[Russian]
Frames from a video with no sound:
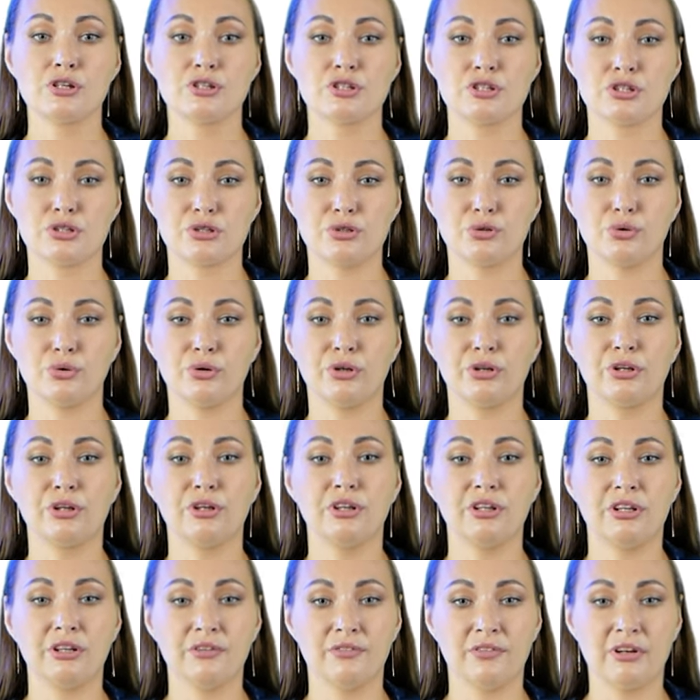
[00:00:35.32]

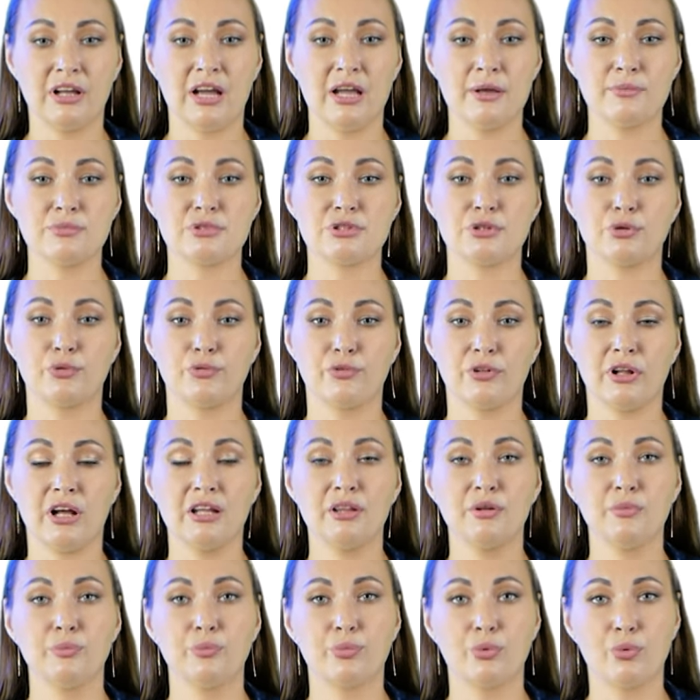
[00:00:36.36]
Шестое. Являемся
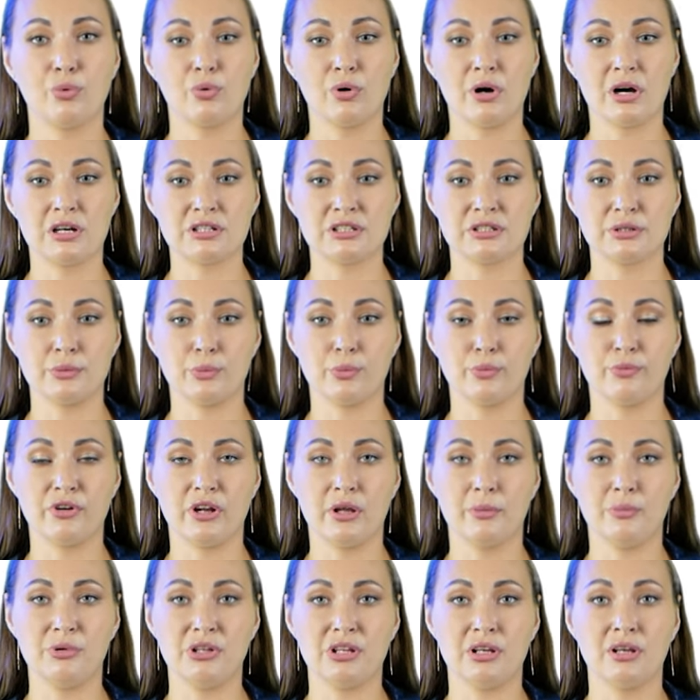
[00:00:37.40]
офлайн по указанному
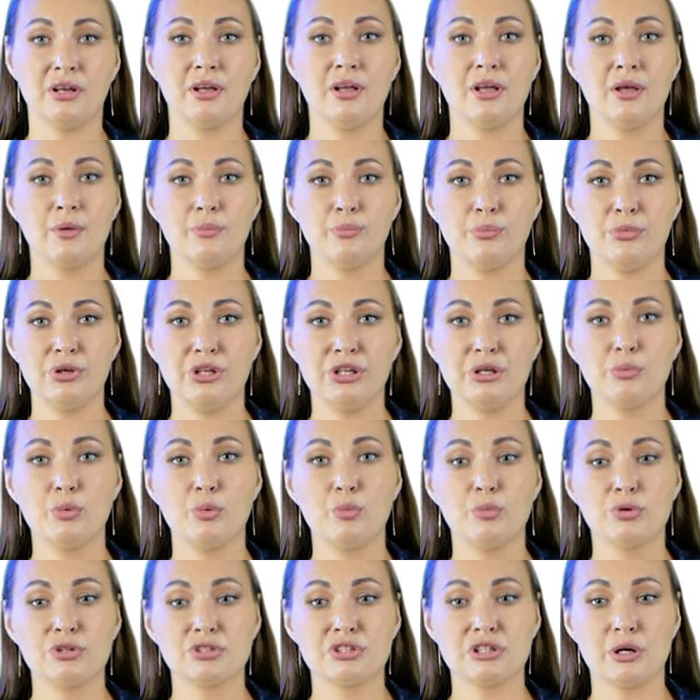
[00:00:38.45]
времени.
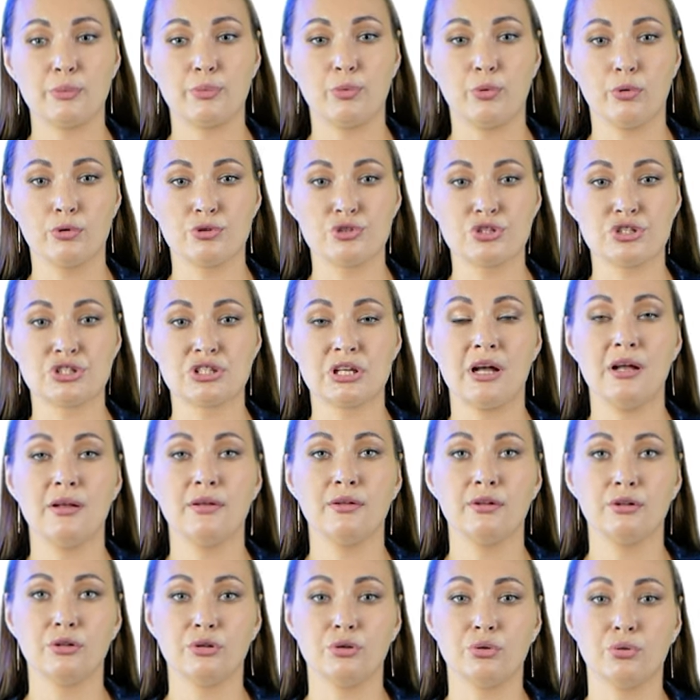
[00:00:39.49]
Минимум за
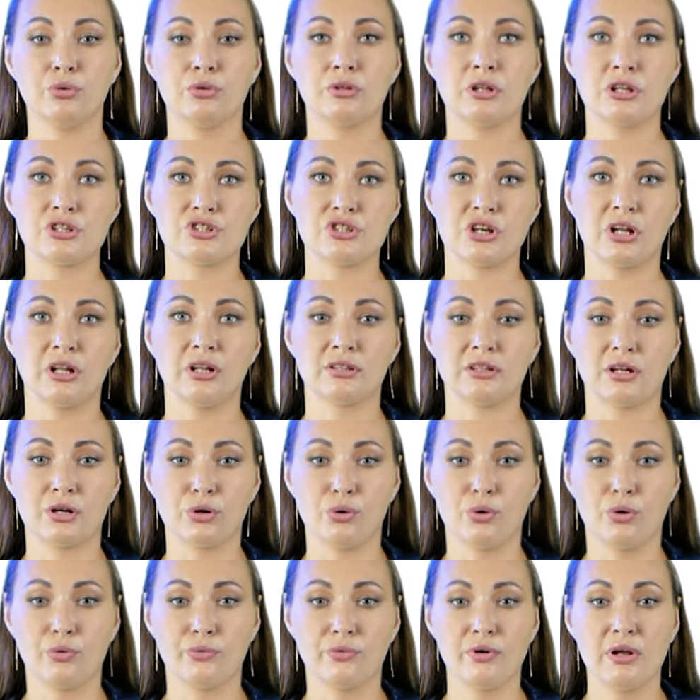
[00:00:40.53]
полчаса до начала
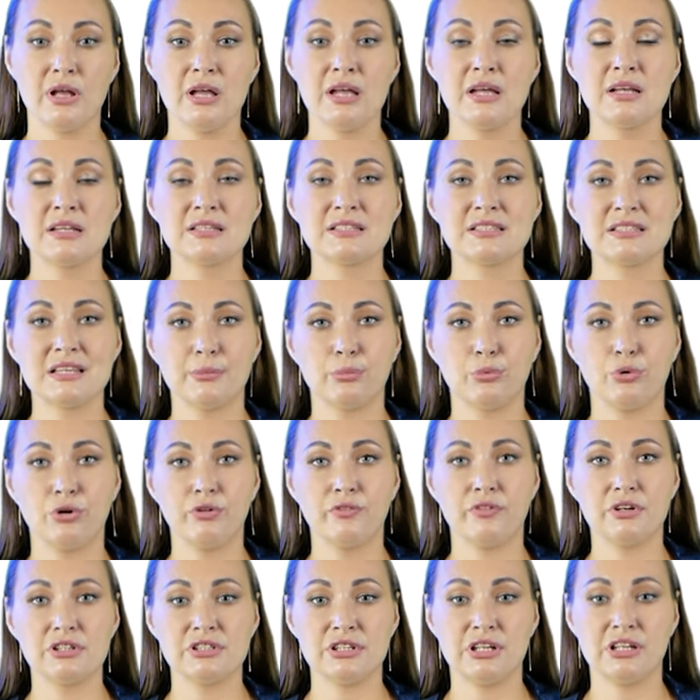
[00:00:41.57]
торгов. С
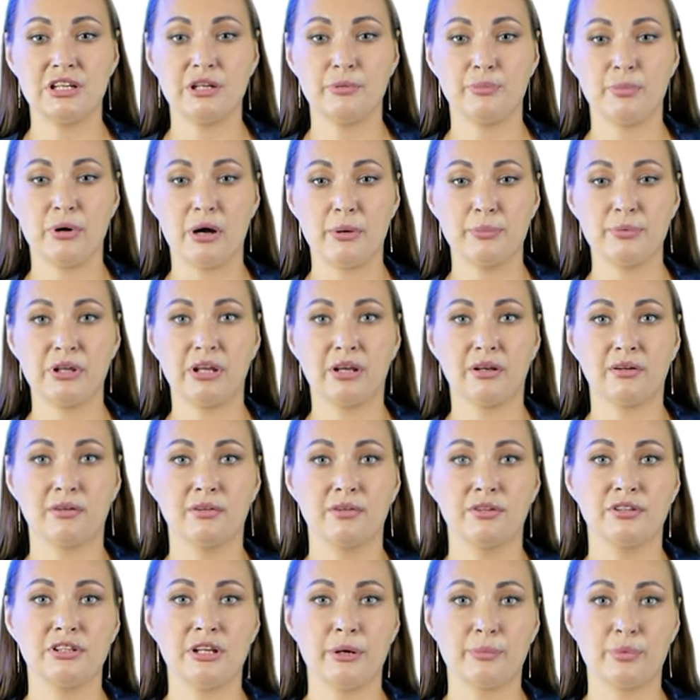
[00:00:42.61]
собой в отдельной
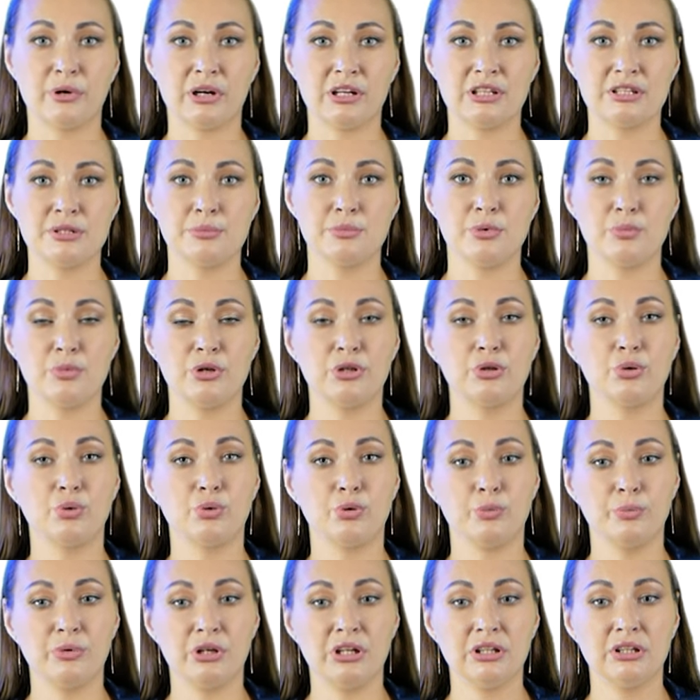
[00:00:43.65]
папке необходимо иметь
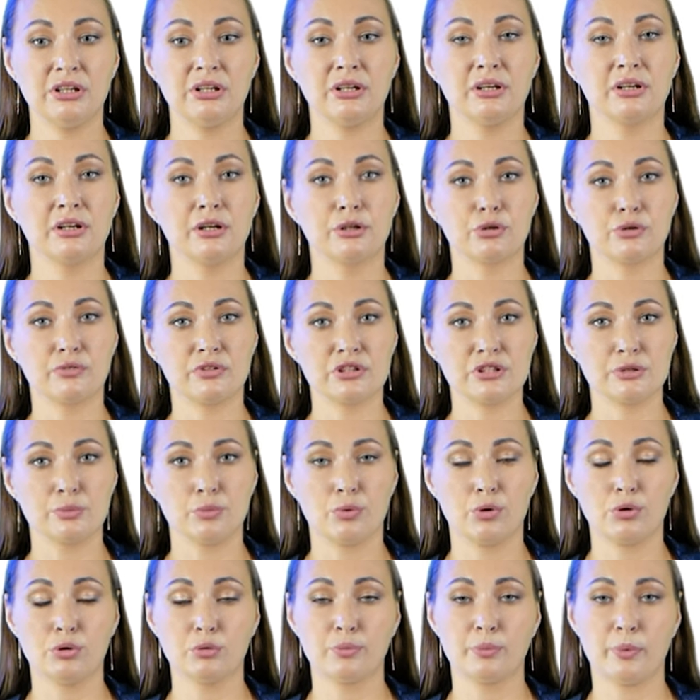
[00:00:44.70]
документы, которые вас
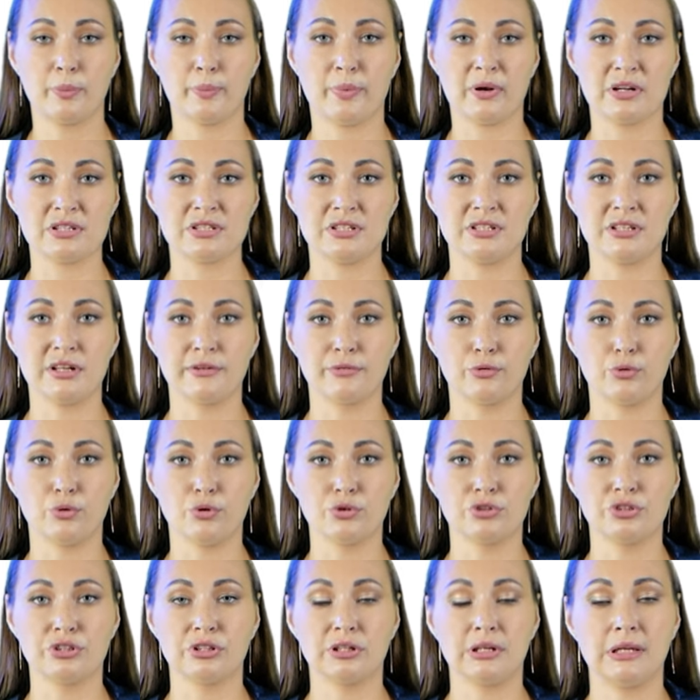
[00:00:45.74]
могут попросить на
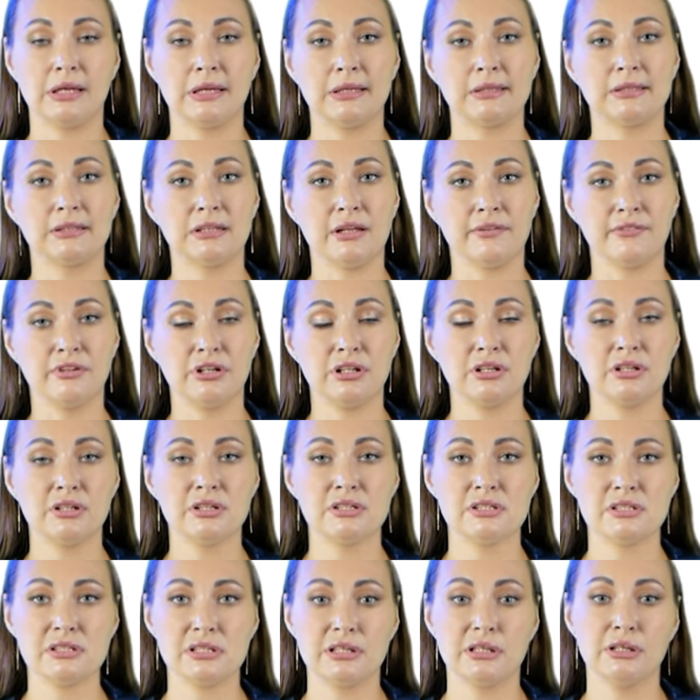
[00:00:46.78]
входе. Это
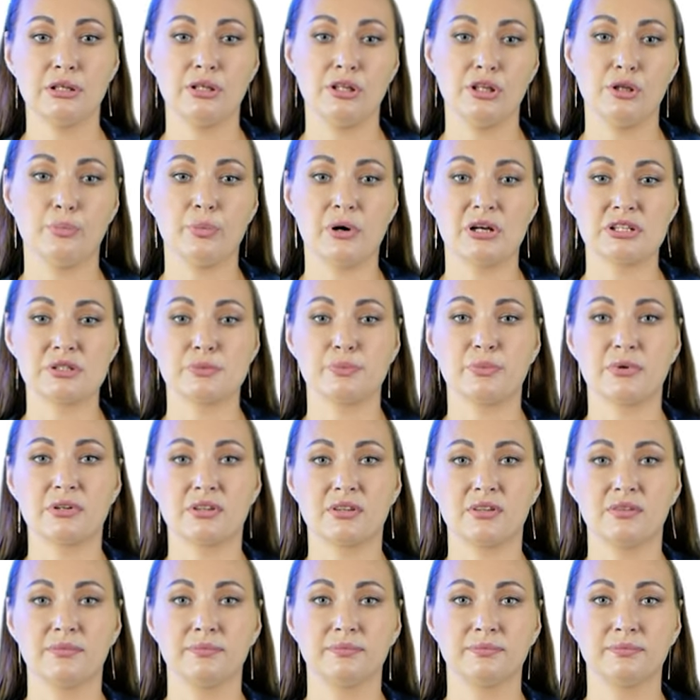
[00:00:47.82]
доверенность и паспорт.